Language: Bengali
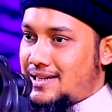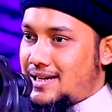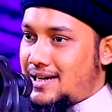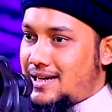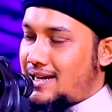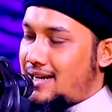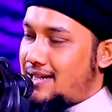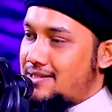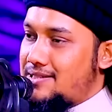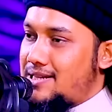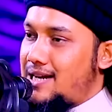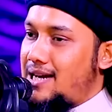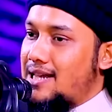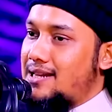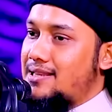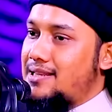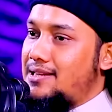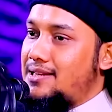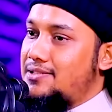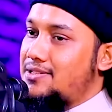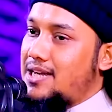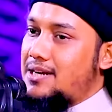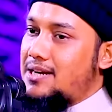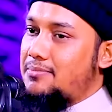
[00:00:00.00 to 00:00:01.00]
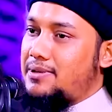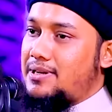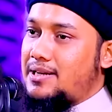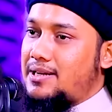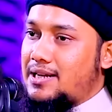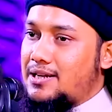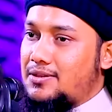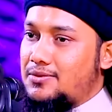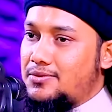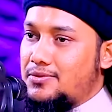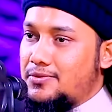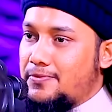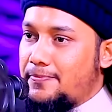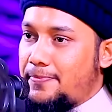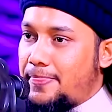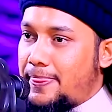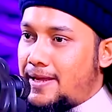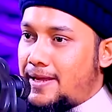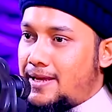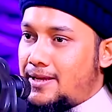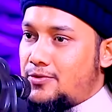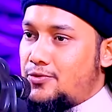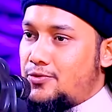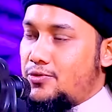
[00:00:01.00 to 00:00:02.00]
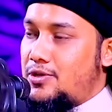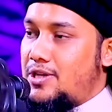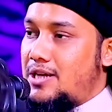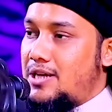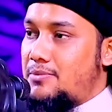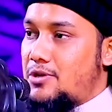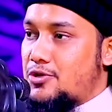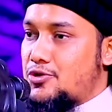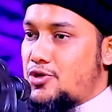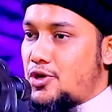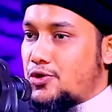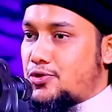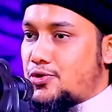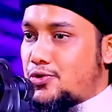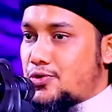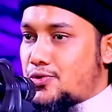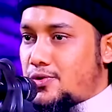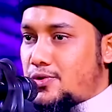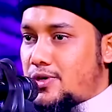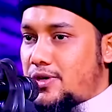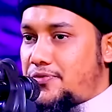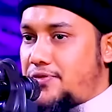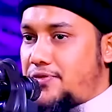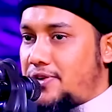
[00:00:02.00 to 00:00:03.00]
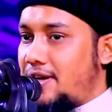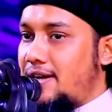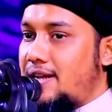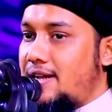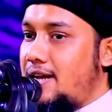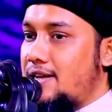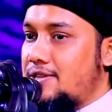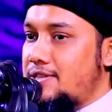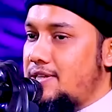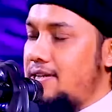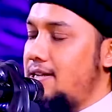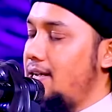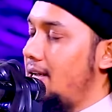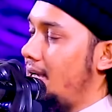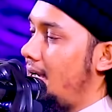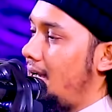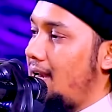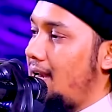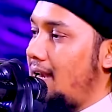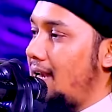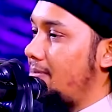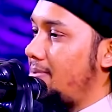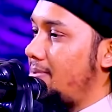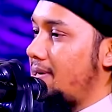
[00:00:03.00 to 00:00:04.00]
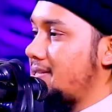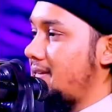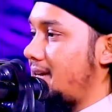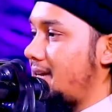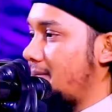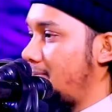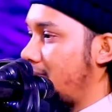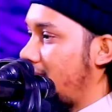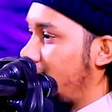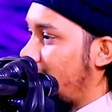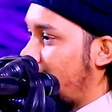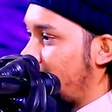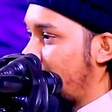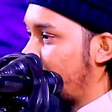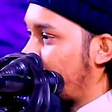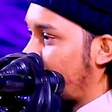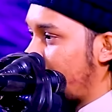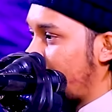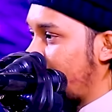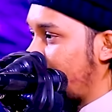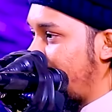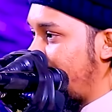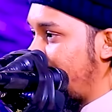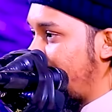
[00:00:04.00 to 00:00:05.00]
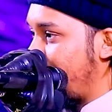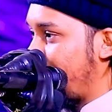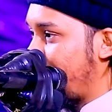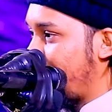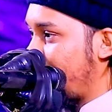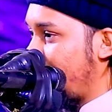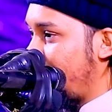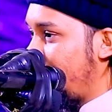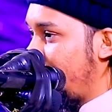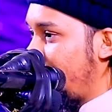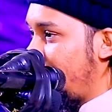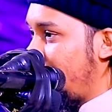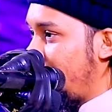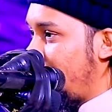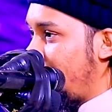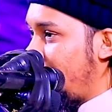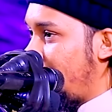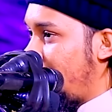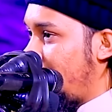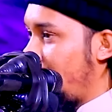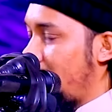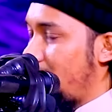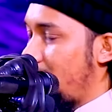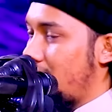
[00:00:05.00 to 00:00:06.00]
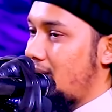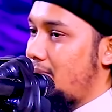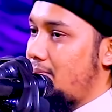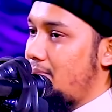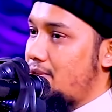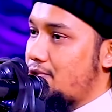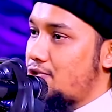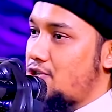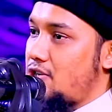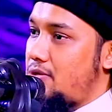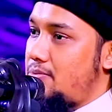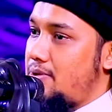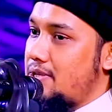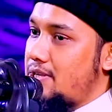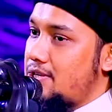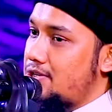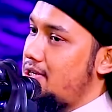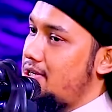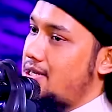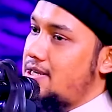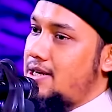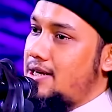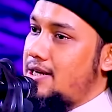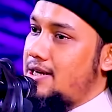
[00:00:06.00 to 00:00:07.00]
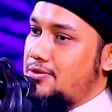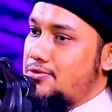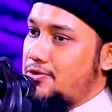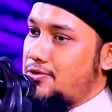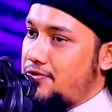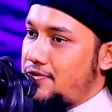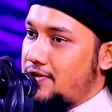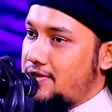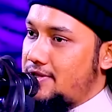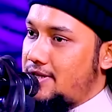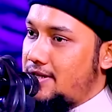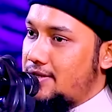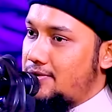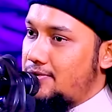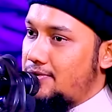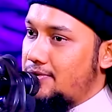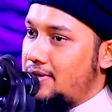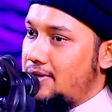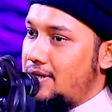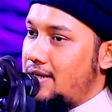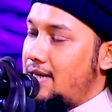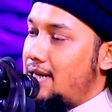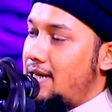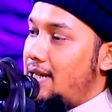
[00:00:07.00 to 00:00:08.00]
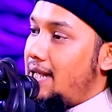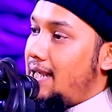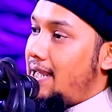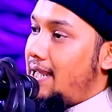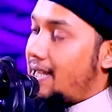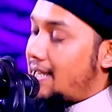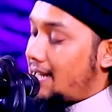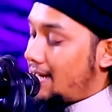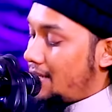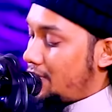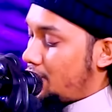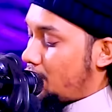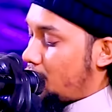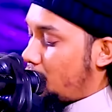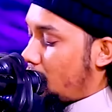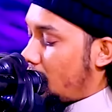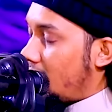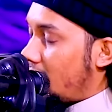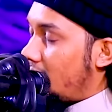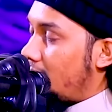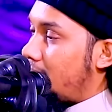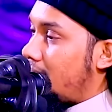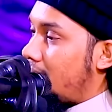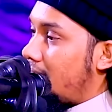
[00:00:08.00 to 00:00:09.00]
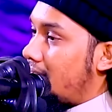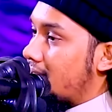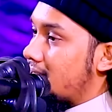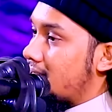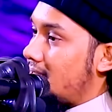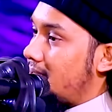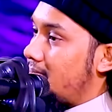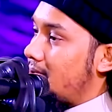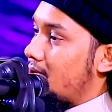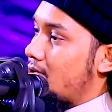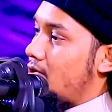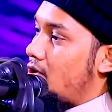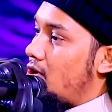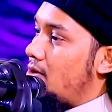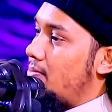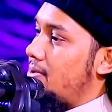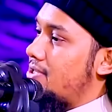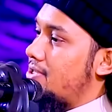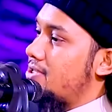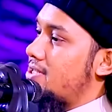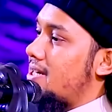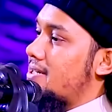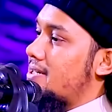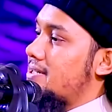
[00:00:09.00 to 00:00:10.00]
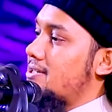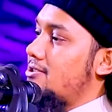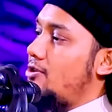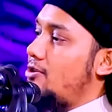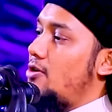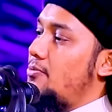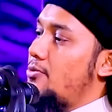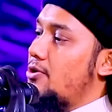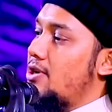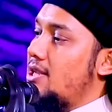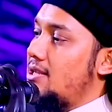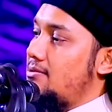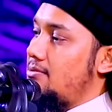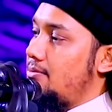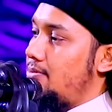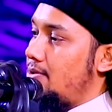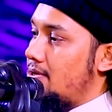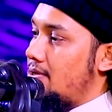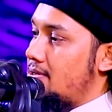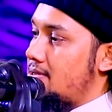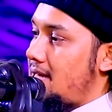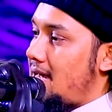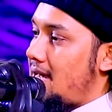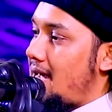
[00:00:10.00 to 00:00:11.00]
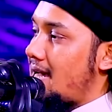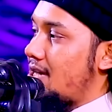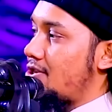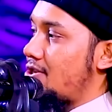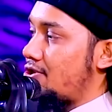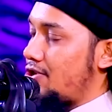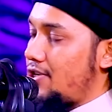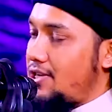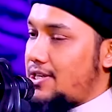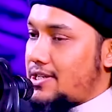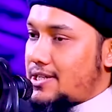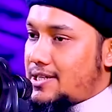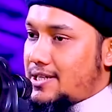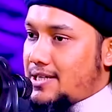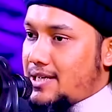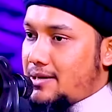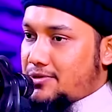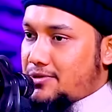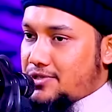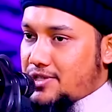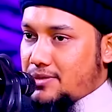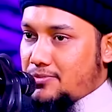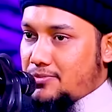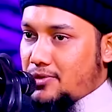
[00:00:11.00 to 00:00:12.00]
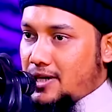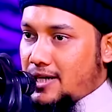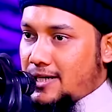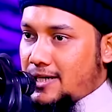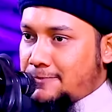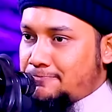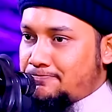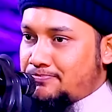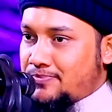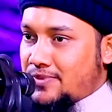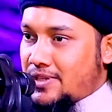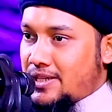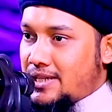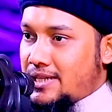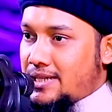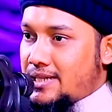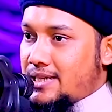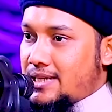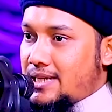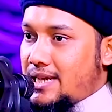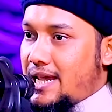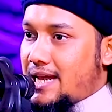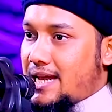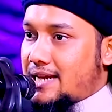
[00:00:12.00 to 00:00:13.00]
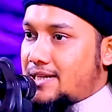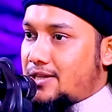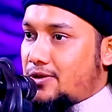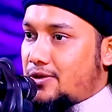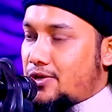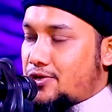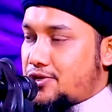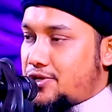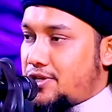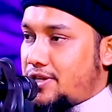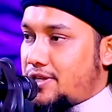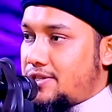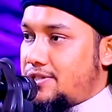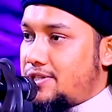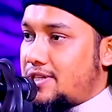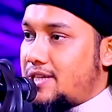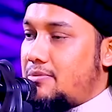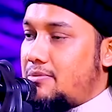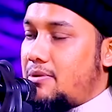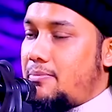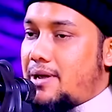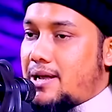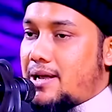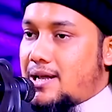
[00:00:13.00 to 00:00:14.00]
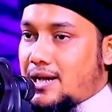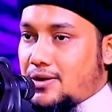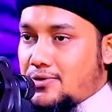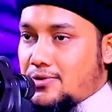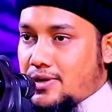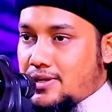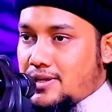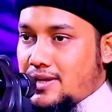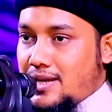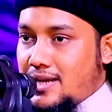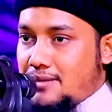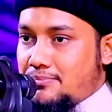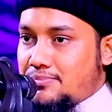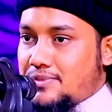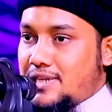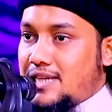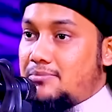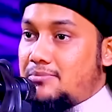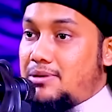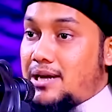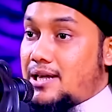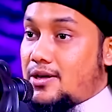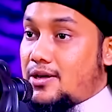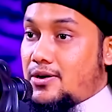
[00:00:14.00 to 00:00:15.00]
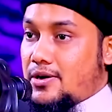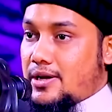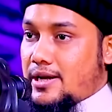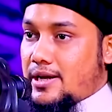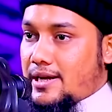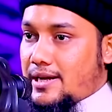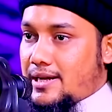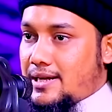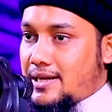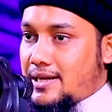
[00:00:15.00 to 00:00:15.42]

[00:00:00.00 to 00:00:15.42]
আল্লাহ ছাড় দেন ছাড়বেন না কিন্তু যদি আমরা সতর্ক হয়ে ফিরে না আসি আল্লাহ বা ছাড়বেন না কিন্তু মনে রাখি আল্লাহ পাক আমাদের সবাইকে শিক্ষা নেওয়ার তৌফিক দান করুন এখানে সোয়াইব আল ইসলামের কমের চারটা অপরাধ আমি বলেছি এক শির্ক আমার সাথে বলেন একটা হলো শির্ক যেটা আমি ব্যাখ্যা করে দিলাম তিন ভাগে হয়